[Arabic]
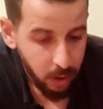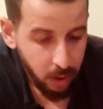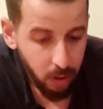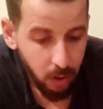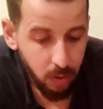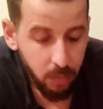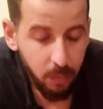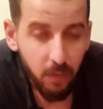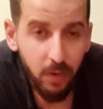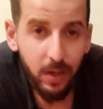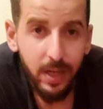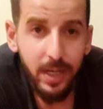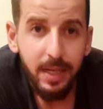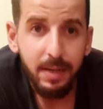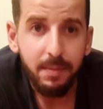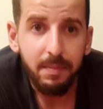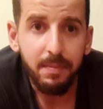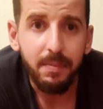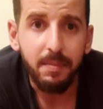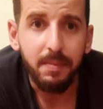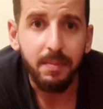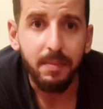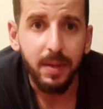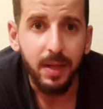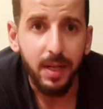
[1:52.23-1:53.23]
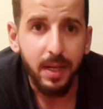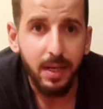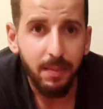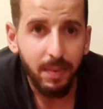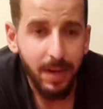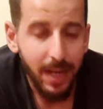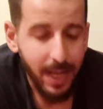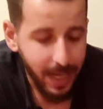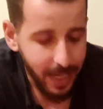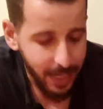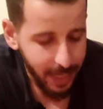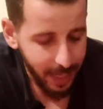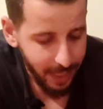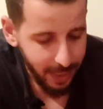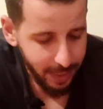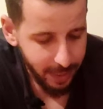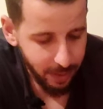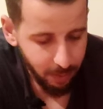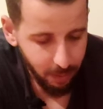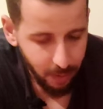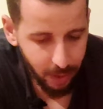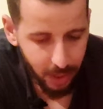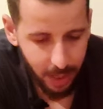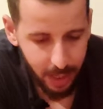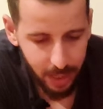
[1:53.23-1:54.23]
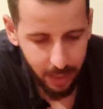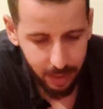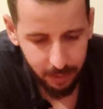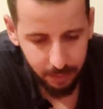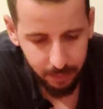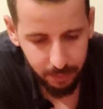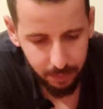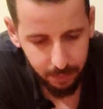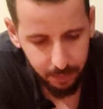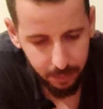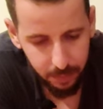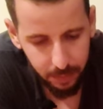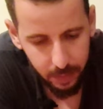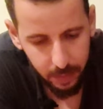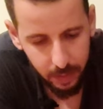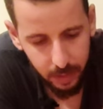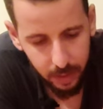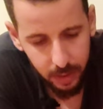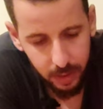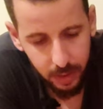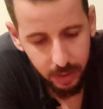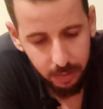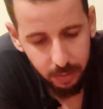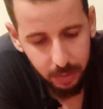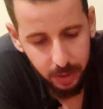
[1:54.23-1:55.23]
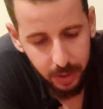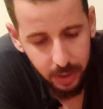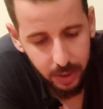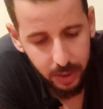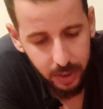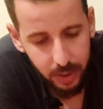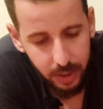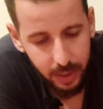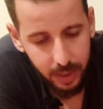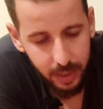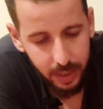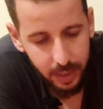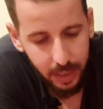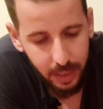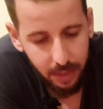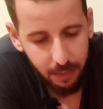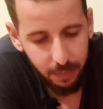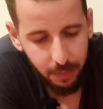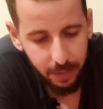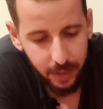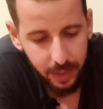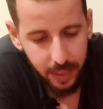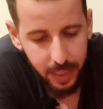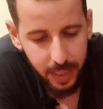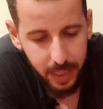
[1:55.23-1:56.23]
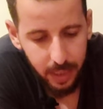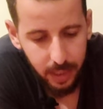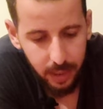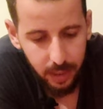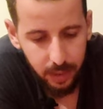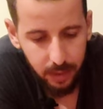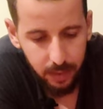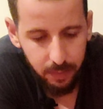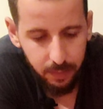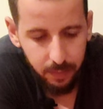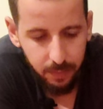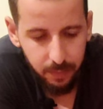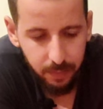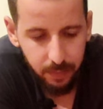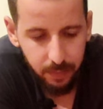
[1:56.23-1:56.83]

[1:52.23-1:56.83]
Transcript: والمهم البلان اللي غادي يوقع كنت مشيت شريت داك الفريخ